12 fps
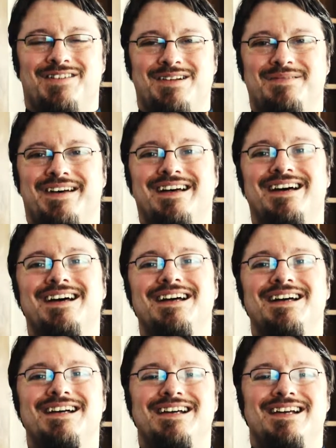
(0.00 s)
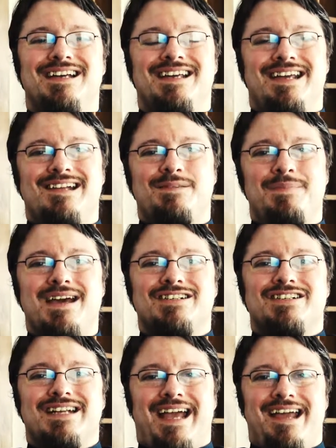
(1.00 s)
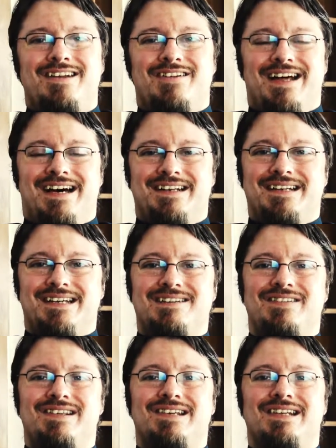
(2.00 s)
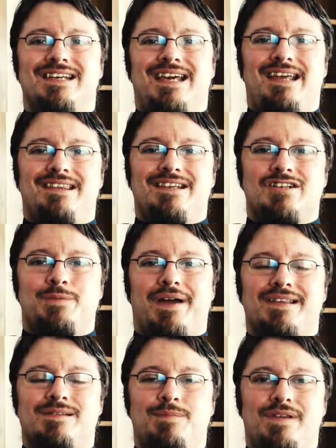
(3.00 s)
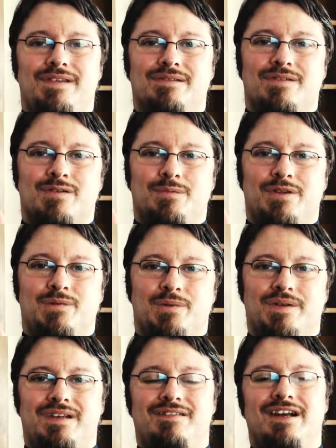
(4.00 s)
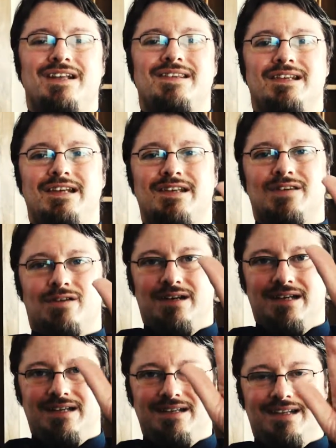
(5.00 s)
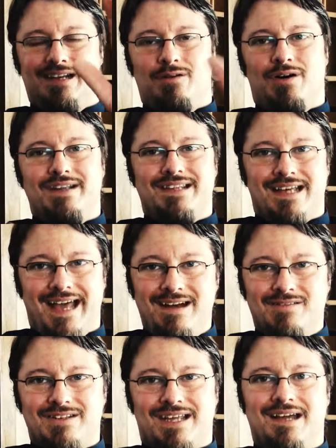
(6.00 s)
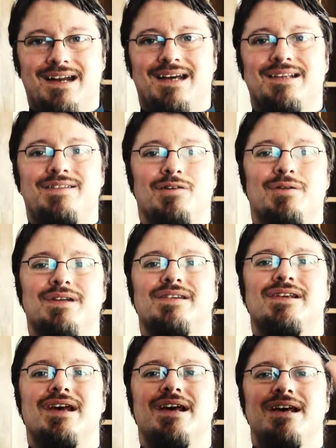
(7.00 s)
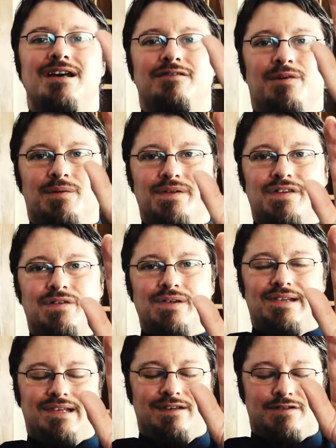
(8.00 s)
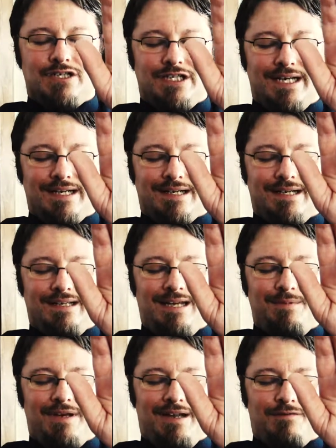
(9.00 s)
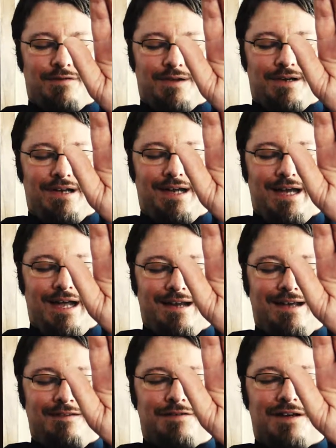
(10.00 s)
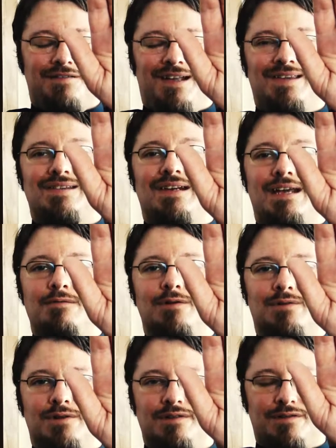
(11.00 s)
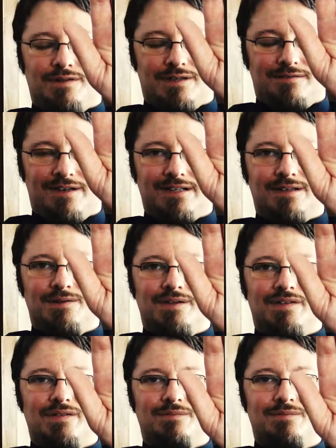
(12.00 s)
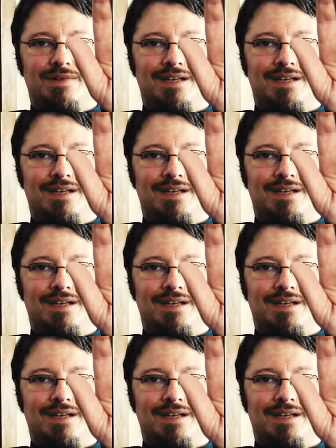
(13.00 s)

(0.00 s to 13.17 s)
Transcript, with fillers: Wunderbar. Jetzt merkt schon der ein oder andere, wie sich energetisch bereits ein bisschen was um ihn umhintut. Ich werde jetzt die Lichtsäule, die ein Ort der Heilung und Regeneration ist, für uns zusätzlich verstärken, indem ich einfach eine Frequenzanhebung durchführe. Warte kurz.